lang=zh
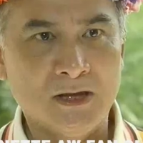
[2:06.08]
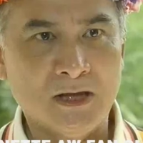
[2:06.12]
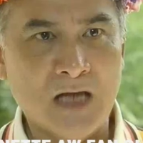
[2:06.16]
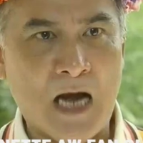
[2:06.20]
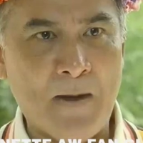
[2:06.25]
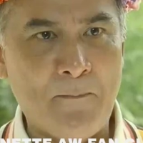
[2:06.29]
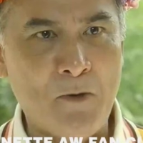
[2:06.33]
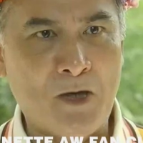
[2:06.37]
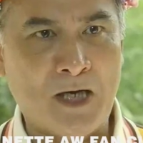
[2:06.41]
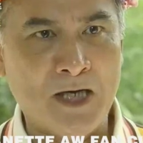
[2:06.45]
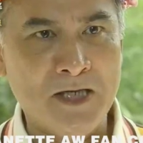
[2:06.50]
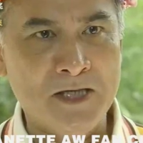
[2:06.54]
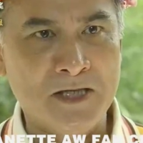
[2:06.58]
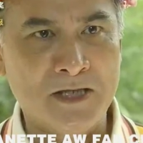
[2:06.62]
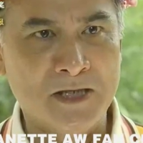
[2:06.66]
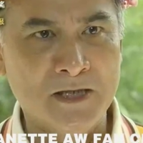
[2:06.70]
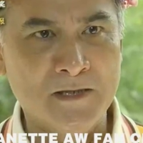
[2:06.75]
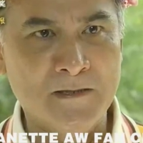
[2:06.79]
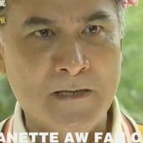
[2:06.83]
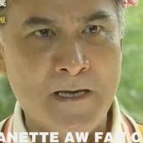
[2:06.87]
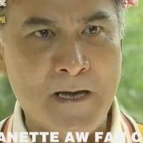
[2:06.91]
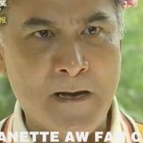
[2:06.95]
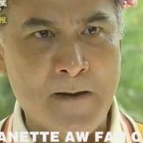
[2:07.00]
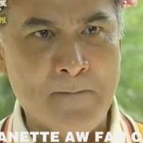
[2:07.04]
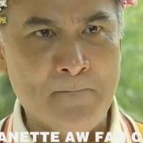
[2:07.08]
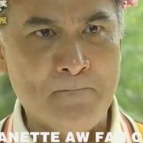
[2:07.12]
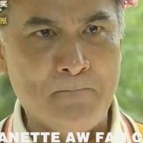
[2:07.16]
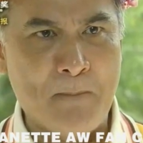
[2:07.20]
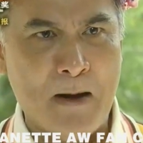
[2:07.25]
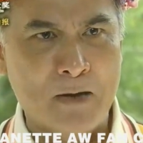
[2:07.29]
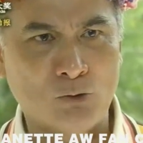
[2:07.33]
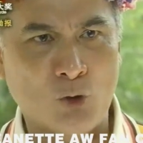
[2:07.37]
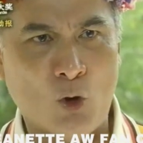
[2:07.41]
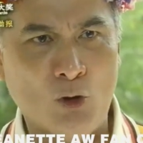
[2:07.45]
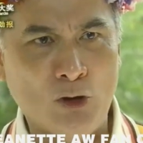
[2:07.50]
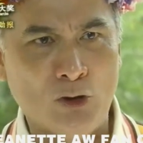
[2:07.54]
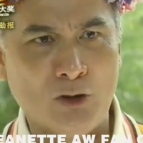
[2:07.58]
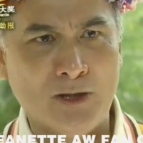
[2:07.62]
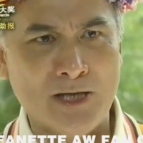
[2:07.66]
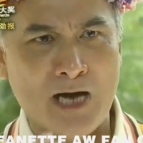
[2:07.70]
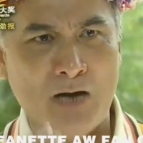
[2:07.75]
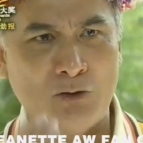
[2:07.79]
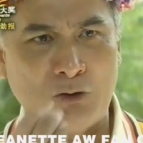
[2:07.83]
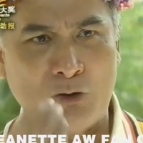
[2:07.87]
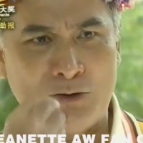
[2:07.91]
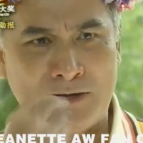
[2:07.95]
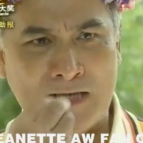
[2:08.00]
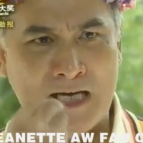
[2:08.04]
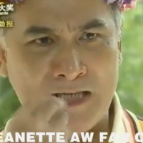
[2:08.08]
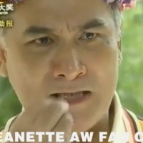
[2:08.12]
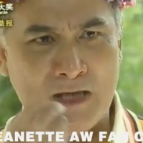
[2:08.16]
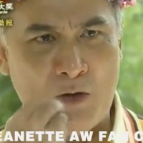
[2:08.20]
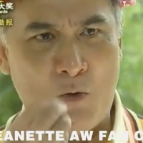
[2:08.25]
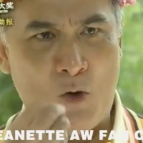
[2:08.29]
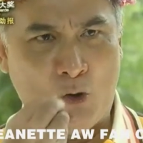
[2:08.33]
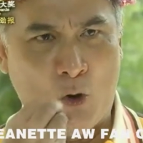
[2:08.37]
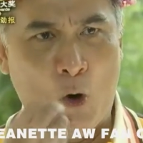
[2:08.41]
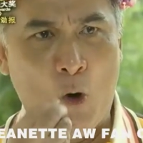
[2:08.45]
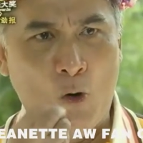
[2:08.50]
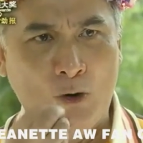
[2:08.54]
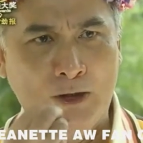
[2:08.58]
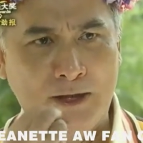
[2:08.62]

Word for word: 稚，时而面目狰狞，对于